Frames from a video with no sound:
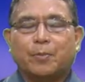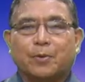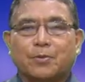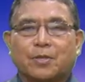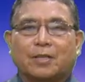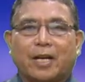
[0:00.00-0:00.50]

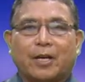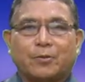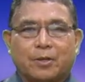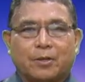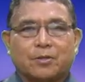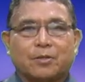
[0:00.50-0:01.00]
po sa
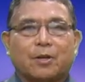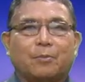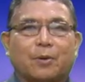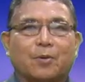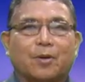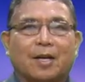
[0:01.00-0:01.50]
Diocese
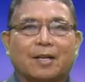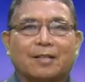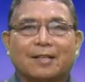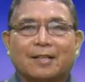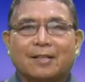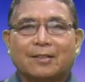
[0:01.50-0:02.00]
of
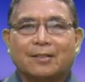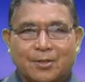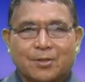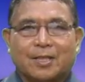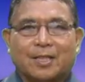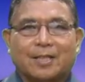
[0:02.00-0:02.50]
Barungan,
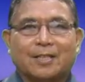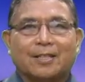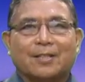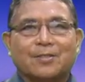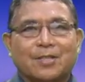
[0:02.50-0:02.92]
Eastern